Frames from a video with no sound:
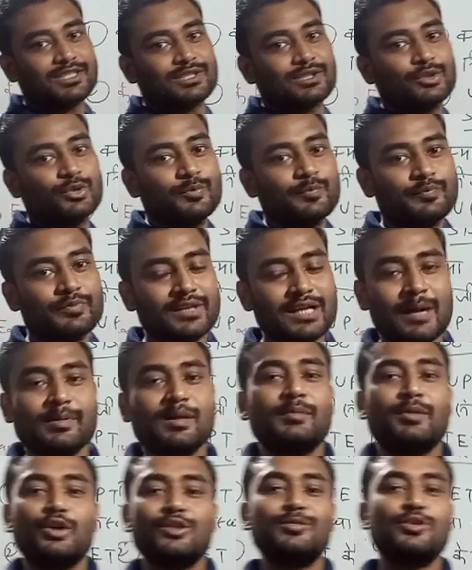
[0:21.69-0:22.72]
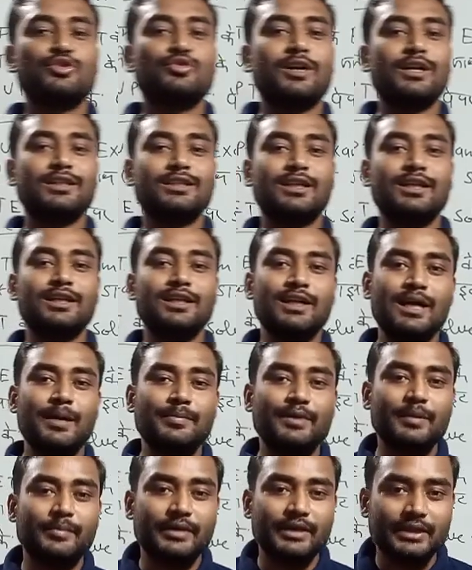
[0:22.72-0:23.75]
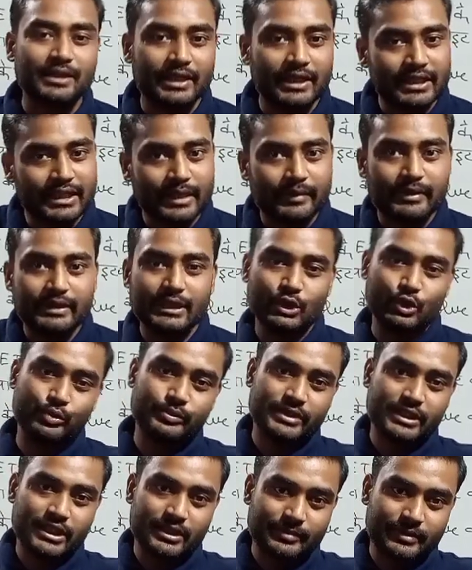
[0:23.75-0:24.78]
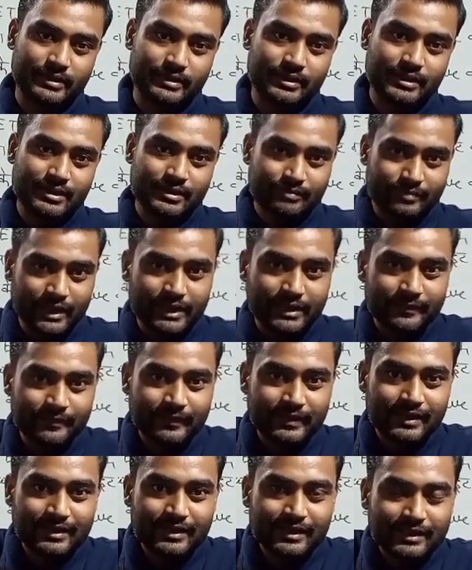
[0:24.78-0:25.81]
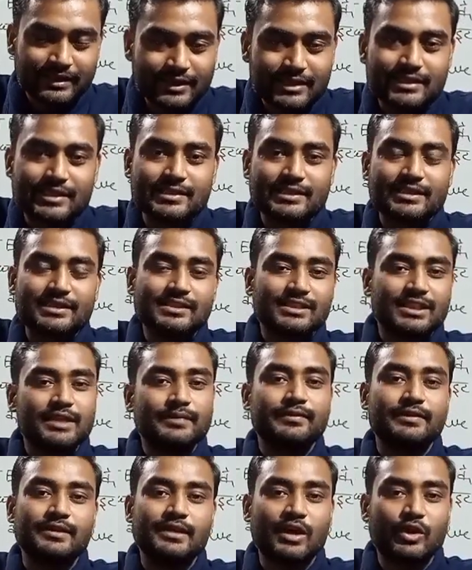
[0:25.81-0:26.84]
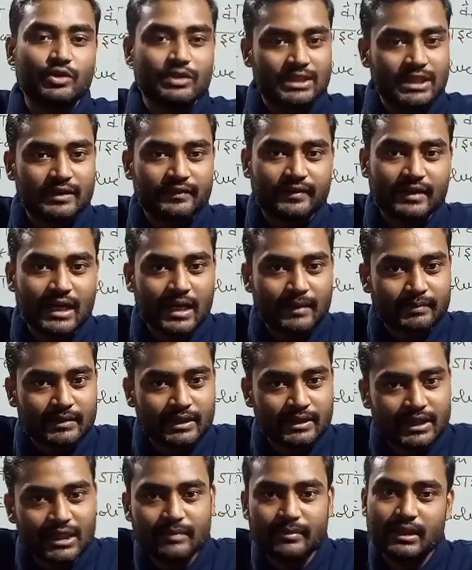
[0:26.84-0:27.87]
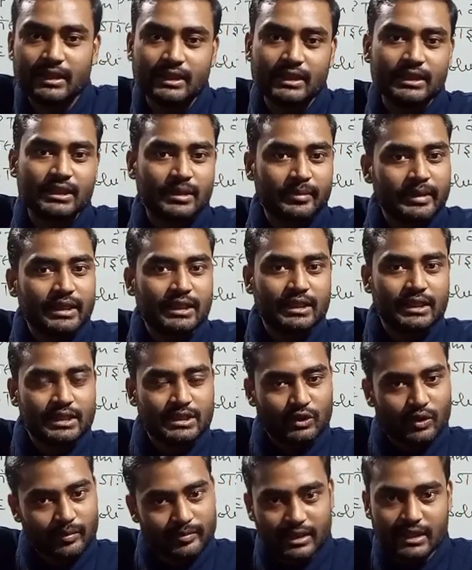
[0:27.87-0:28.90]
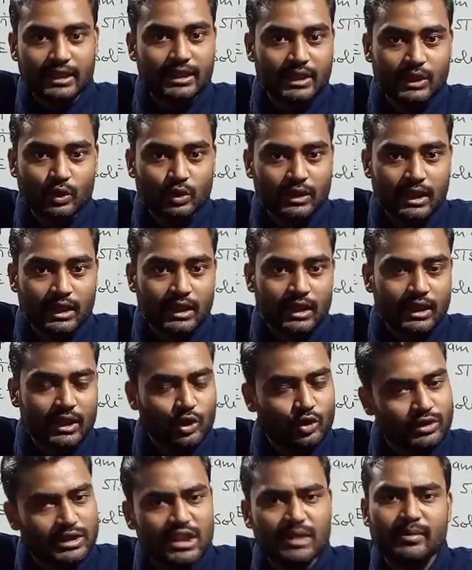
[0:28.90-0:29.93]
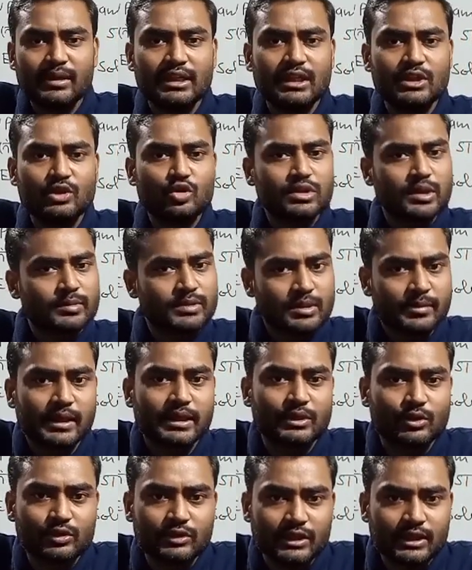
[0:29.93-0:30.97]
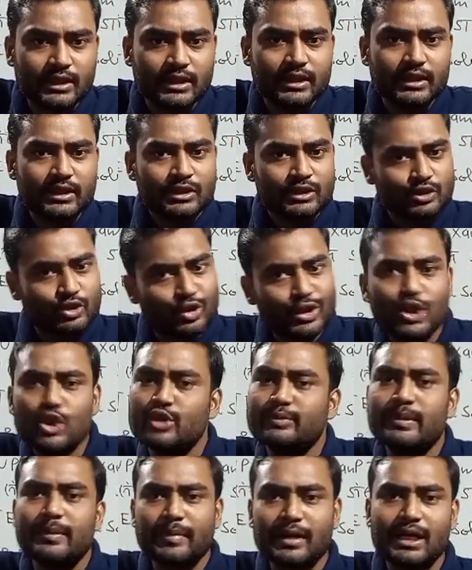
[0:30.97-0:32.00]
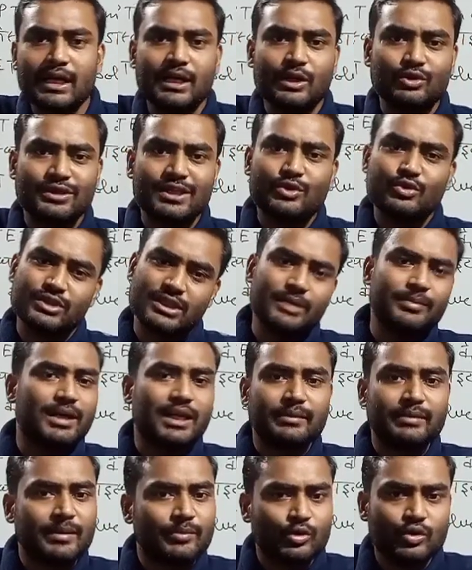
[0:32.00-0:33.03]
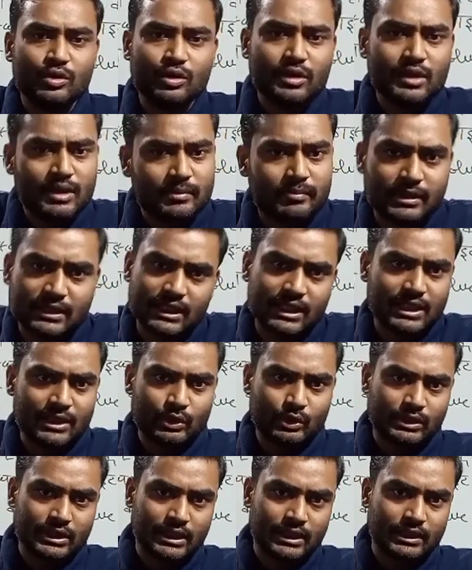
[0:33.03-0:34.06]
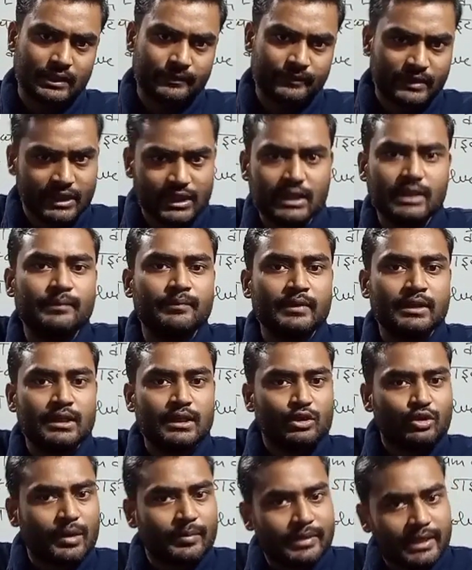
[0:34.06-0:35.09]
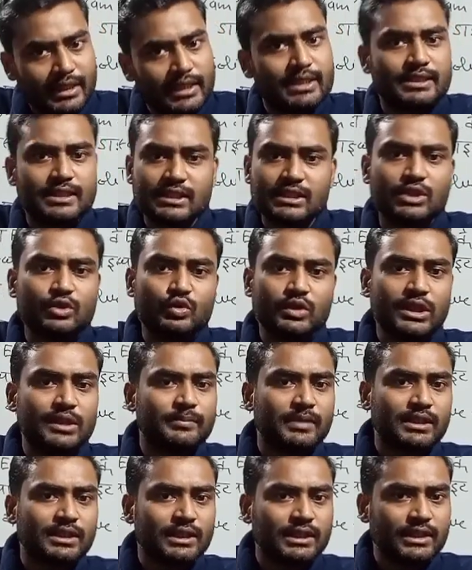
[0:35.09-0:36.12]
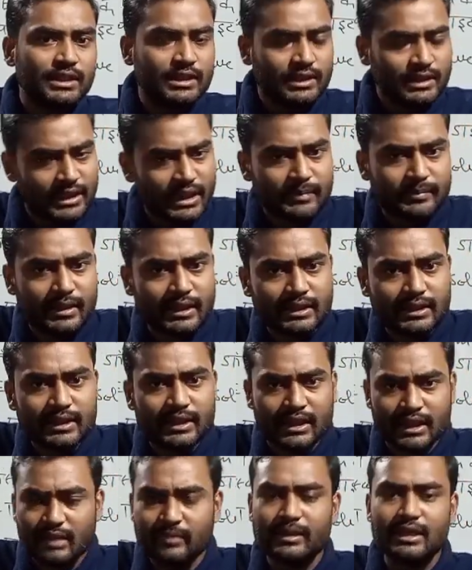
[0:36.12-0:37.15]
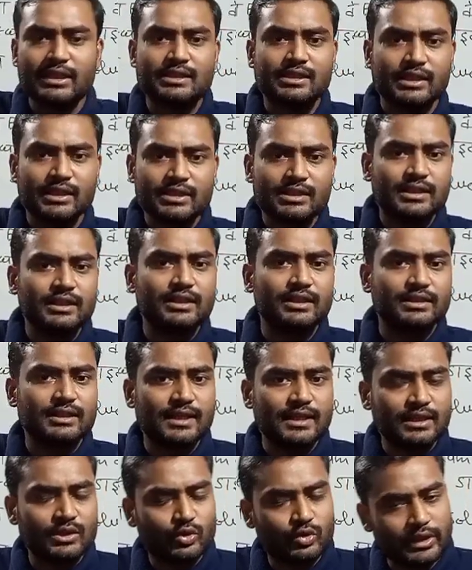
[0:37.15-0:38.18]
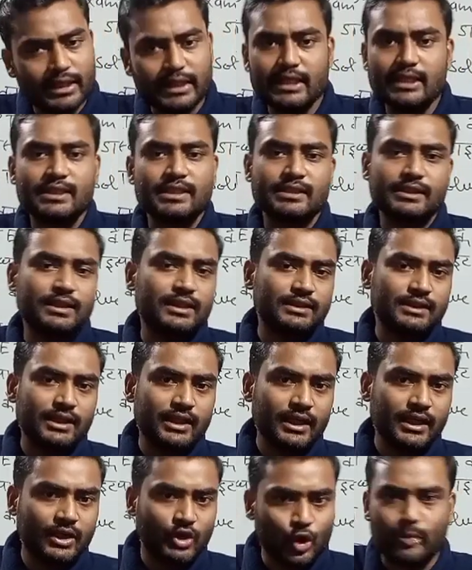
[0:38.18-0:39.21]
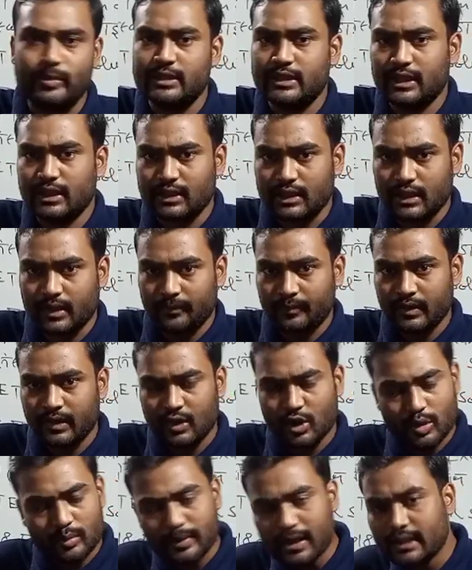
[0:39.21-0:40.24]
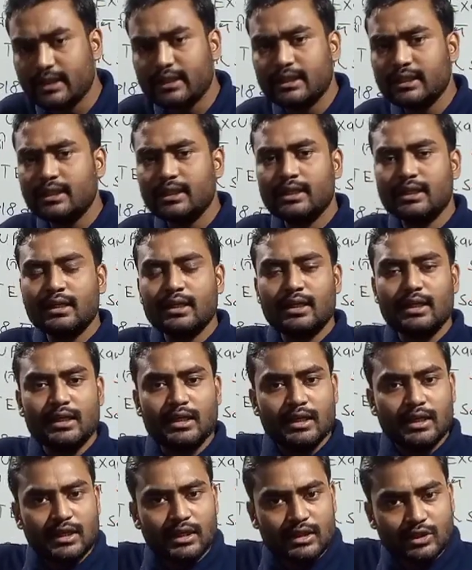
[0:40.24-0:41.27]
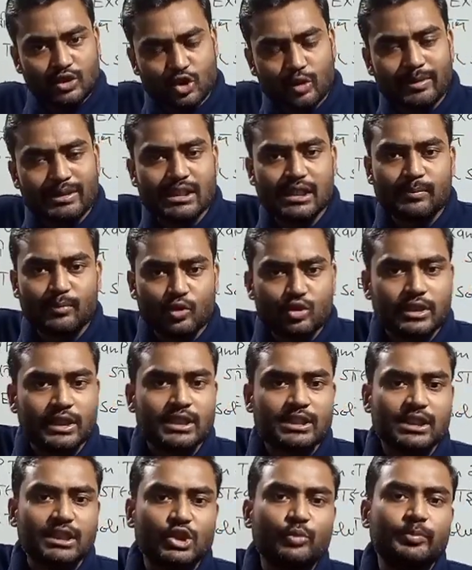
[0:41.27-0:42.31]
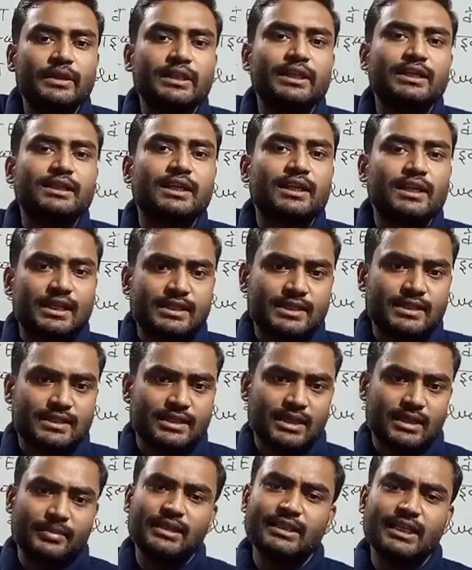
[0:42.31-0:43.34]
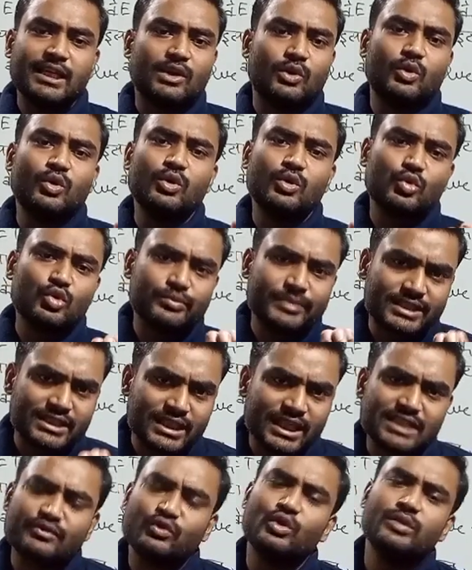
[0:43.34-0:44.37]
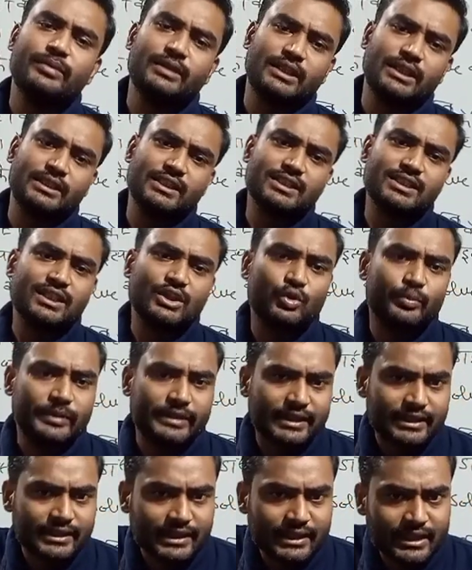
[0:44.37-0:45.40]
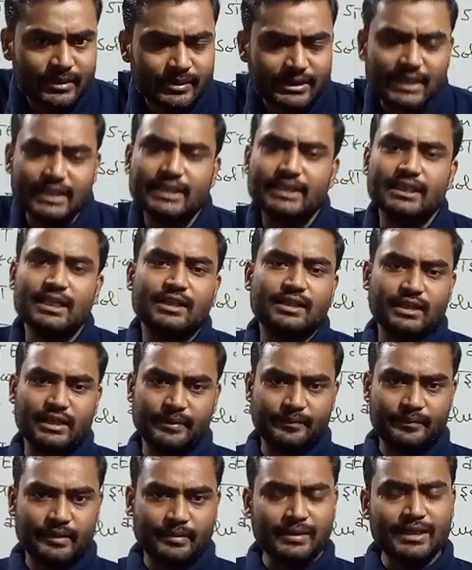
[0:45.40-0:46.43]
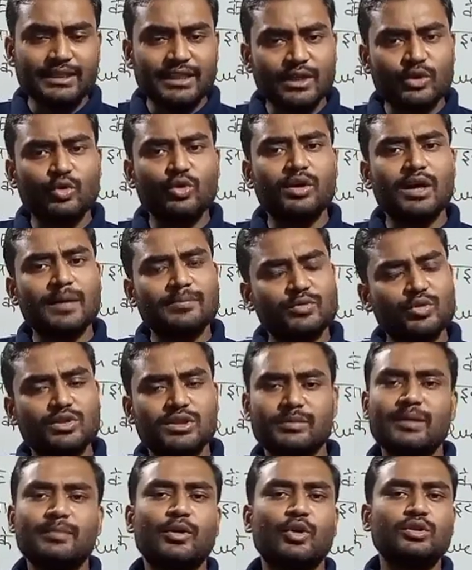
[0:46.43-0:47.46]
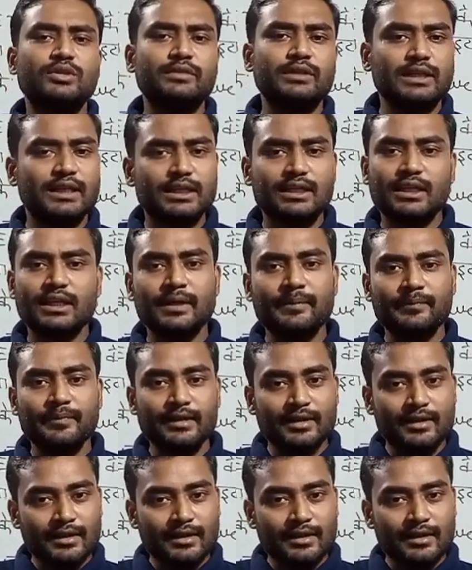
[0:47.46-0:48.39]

साथियों आपका बहुत बहुत स्वागत है आपके अपने करंट हेवन के यूट्यूब चैनल पर भाई यह सेशन सिर्फ और सिर्फ आपके दिन भर के कमेंट के जवाब देने के लिए होता है और दिन भर के जो समसामयिक होते हैं जो न्यूज़पेपर आया होता है उसके बारे में आपको बताना होता है ठीक है ना तो आप डेली सेशन को देख पाते हैं देख पाएंगे अगर मेरा सेहत सही रहता है तो डेली ये सेशन आता है नौ बजे आता है और बाकी के जो बच्चे पूछ रहे हैं सर यूपी टेट के क्लासेस कहाँ हैं भाई देख लो कुछ बच्चे आज फ़ोन भी किए थे सर यूपी टेट के लिए बताइए क्या करें भाई देखो अब तो समय बहुत निकट है